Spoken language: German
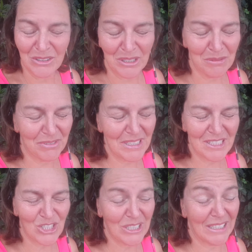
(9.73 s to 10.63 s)
und haben
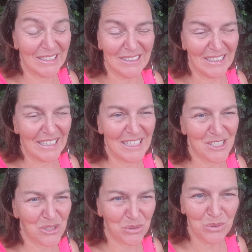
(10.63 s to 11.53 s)
festgestellt, es
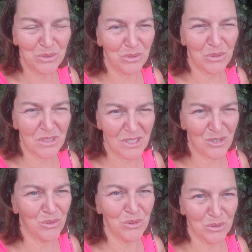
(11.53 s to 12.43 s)
tut uns
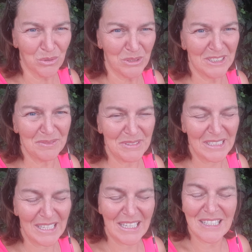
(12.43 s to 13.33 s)
so gut.
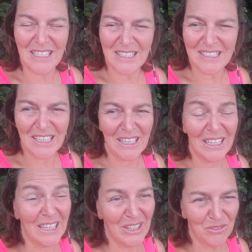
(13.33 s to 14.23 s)
Es ist
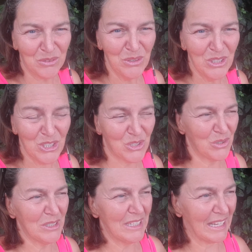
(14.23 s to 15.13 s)

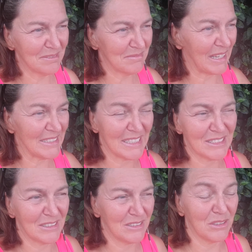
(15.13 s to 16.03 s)
wunderschön, an
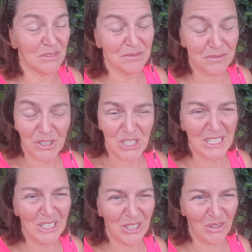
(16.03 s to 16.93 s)
diesen
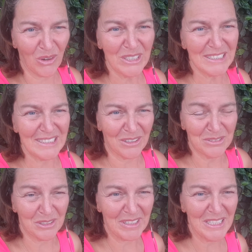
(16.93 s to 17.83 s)
verschiedenen Orten
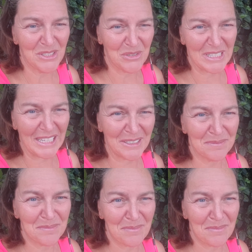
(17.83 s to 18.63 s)
auf der Welt zu sein,